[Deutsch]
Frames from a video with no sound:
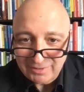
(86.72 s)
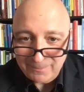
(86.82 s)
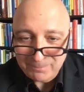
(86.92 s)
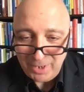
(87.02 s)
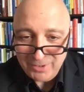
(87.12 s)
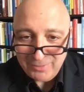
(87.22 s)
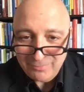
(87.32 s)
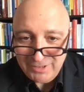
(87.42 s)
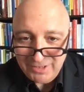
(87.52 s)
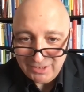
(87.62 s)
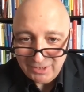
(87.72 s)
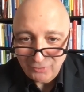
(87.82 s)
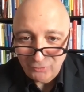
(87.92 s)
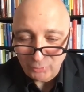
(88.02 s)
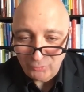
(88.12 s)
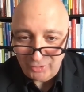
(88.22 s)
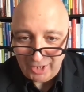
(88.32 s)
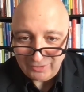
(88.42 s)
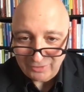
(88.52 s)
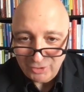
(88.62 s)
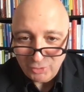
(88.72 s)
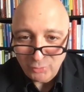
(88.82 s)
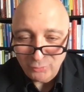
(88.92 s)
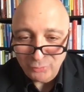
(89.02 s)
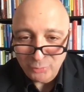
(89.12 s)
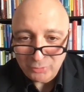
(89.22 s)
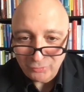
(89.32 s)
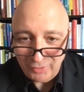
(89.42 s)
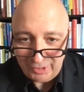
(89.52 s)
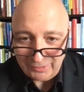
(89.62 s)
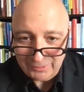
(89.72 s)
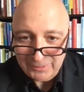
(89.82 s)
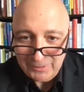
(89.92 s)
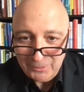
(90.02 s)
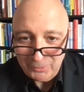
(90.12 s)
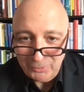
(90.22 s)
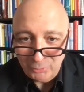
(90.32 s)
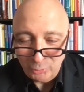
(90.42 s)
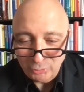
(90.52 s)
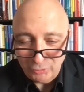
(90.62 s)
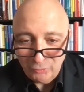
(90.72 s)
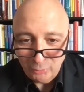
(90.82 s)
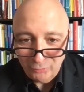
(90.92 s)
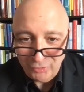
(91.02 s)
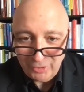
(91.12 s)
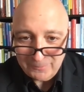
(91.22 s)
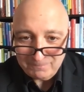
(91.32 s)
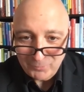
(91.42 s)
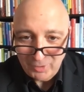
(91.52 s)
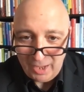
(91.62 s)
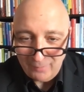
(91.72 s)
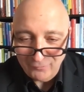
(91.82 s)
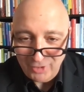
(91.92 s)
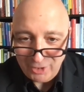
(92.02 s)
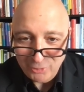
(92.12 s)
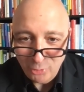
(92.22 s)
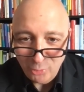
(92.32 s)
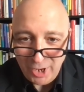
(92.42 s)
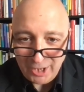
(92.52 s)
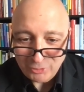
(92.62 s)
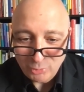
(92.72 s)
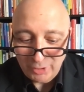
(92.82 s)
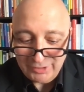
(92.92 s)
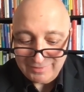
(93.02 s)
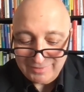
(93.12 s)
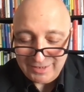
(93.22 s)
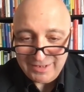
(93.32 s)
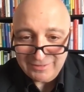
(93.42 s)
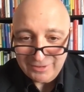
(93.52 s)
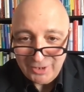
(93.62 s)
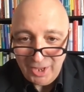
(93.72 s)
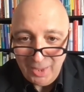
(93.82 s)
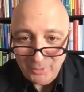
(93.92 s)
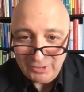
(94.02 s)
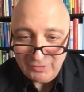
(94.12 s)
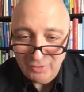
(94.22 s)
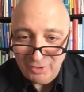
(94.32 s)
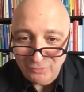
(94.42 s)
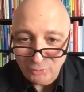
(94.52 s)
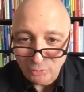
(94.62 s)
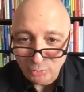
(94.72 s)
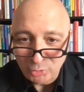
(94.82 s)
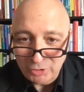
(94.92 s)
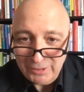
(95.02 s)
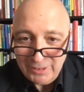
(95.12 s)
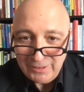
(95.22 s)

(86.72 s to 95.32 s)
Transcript: der Pandemie zurzeit geführt werden. Äh, und insofern haben wir eine hohe Aktualität. Aber ich werde versuchen,